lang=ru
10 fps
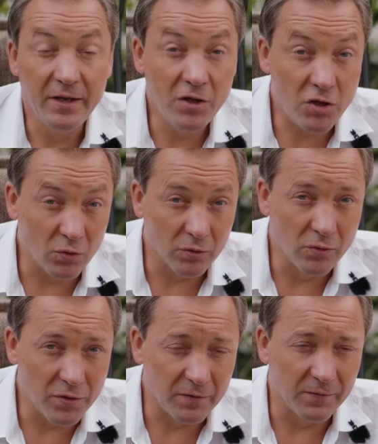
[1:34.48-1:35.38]
И еще
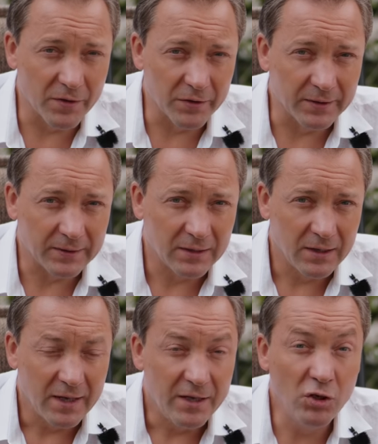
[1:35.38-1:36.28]
одно очень важное.
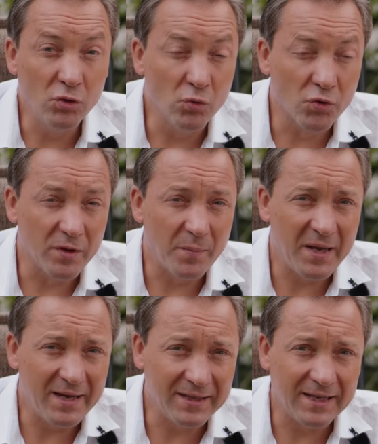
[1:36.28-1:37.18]
Не нужно
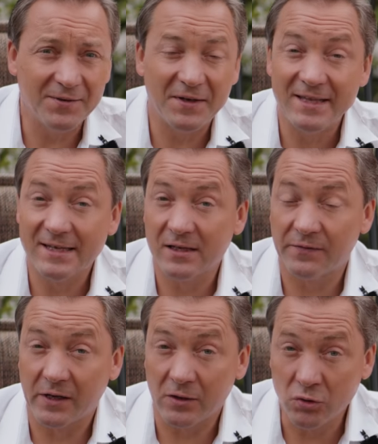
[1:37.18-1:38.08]
перекладывать на
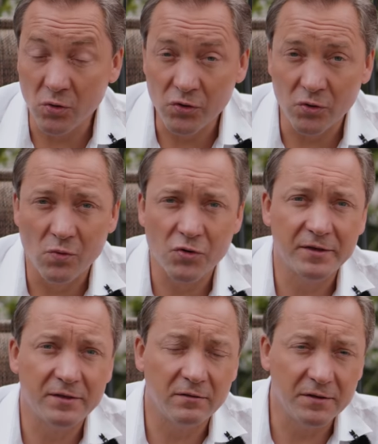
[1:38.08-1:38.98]
завтра то, что
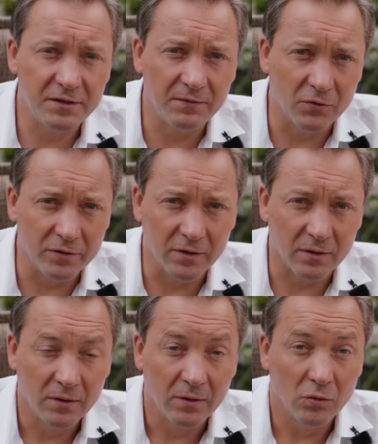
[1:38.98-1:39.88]
можно сделать
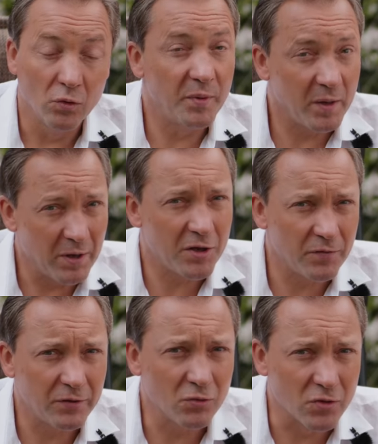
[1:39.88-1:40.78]
сегодня, но
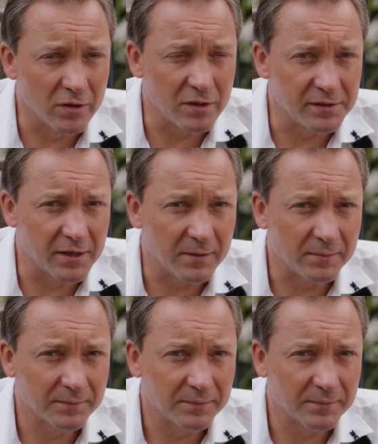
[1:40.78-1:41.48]
перебарщивать тоже нельзя.